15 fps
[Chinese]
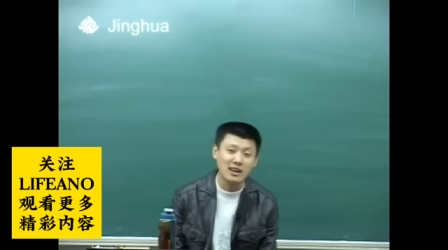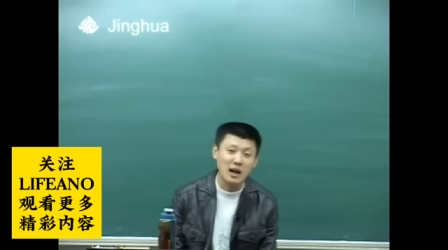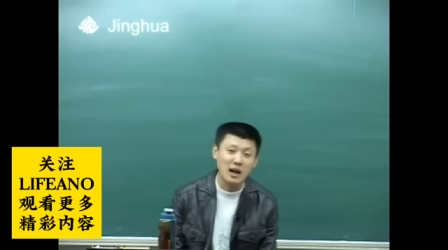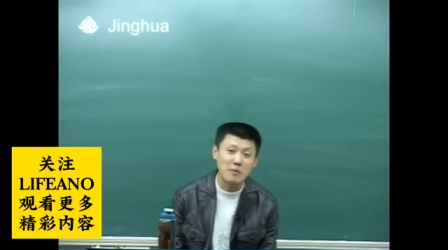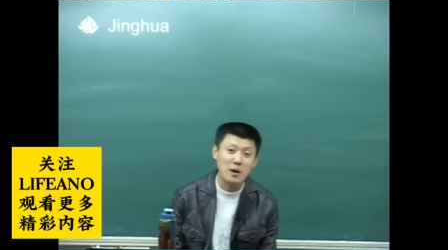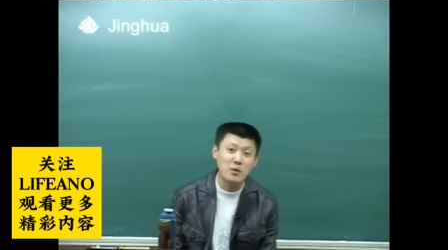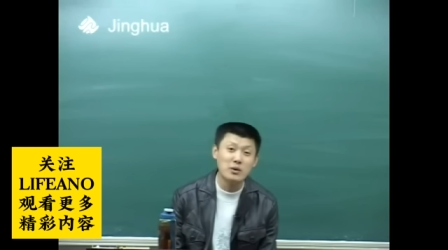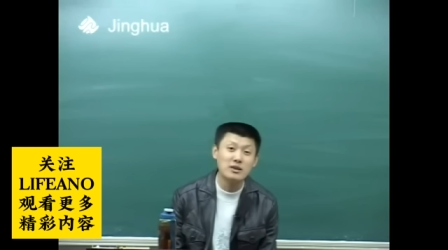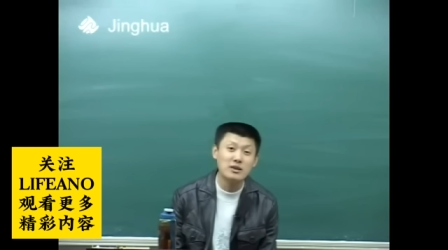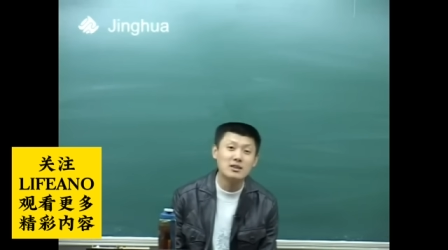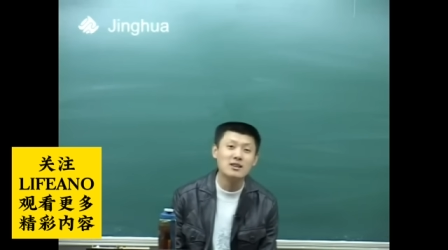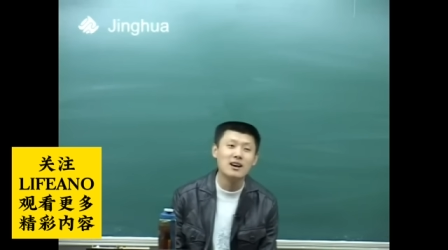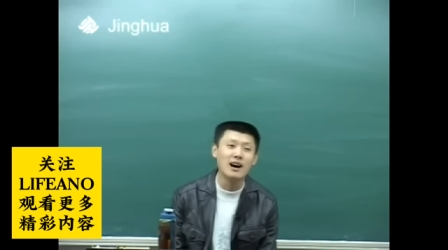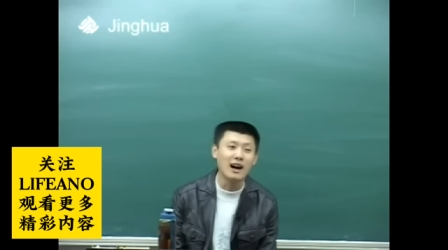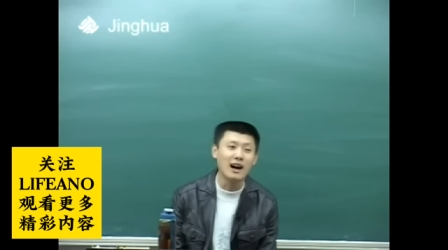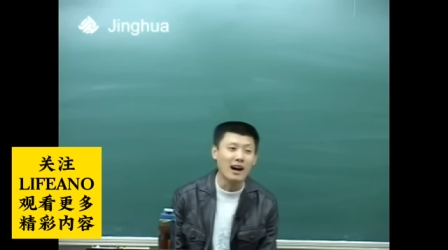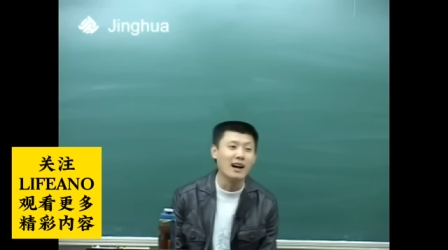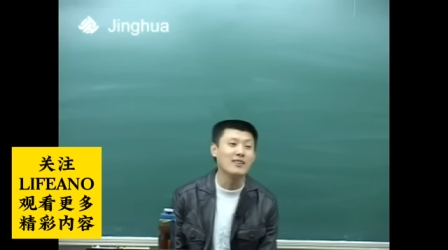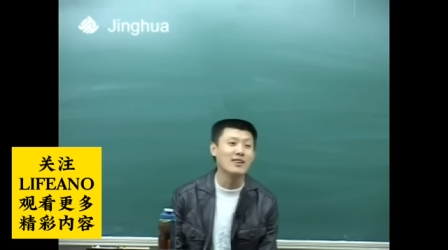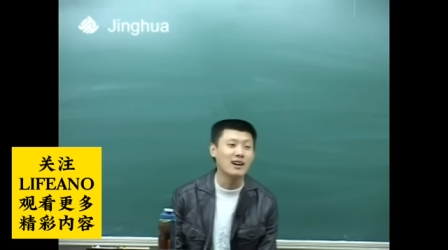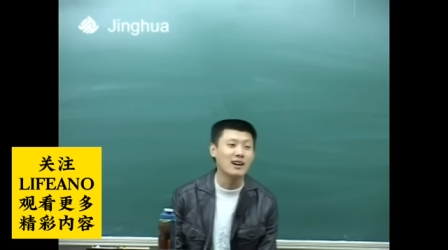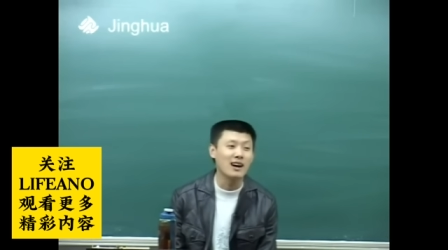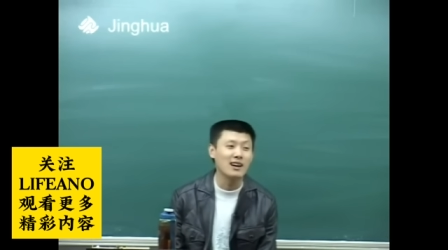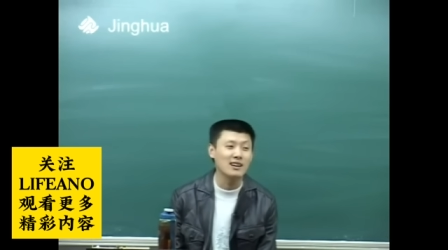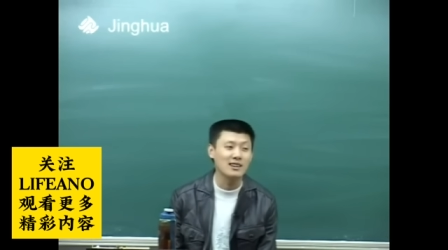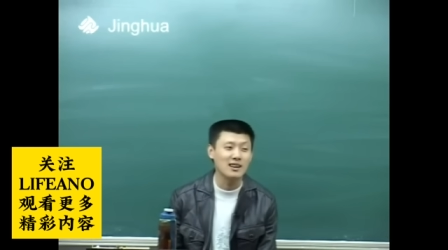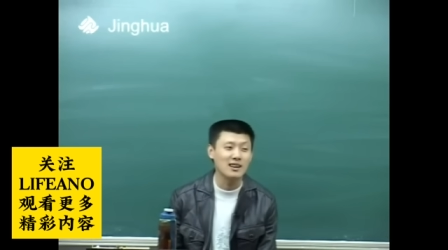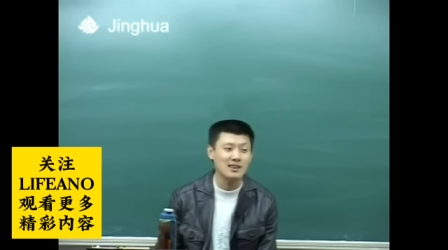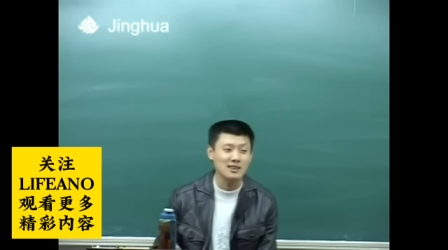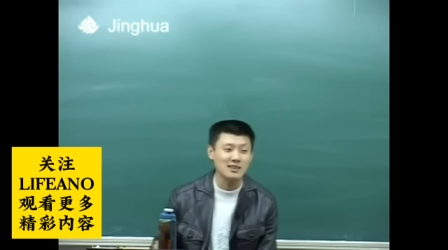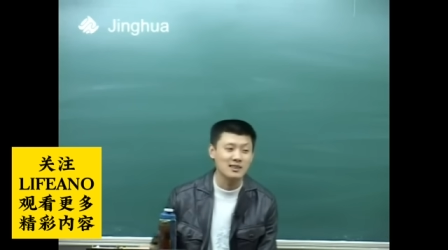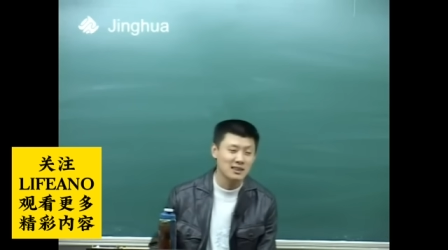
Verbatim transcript: 你还别晕车还是吧？啊，